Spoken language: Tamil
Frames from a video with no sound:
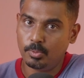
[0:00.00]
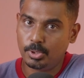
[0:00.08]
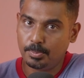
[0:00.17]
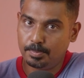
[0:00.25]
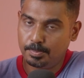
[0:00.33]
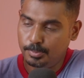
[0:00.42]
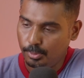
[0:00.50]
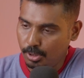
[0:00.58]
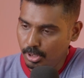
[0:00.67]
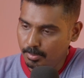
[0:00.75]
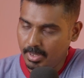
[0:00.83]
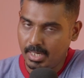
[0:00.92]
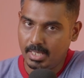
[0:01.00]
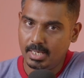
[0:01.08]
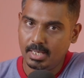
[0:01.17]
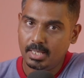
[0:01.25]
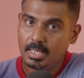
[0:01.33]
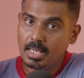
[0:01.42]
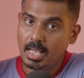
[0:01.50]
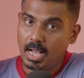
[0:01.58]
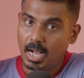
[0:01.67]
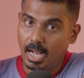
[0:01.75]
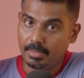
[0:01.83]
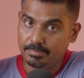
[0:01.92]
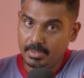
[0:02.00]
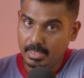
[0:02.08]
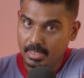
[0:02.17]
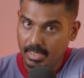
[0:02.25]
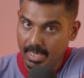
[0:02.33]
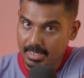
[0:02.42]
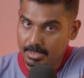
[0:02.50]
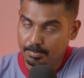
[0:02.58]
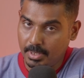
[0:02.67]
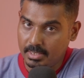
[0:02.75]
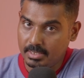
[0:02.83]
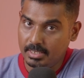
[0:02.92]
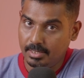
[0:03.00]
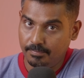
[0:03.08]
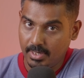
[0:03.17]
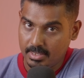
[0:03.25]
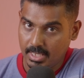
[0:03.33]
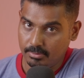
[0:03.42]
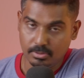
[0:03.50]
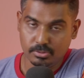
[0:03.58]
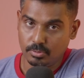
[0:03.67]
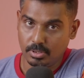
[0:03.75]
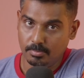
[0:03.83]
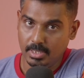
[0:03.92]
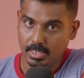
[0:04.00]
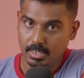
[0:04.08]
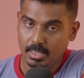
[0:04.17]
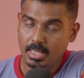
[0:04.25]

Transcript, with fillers: ஒரு பொருள் மேலே அந்த லைட்டு பட்டு ரிஃப்ளெக்ட் ஆகுதுன்னு சொன்னோம்ல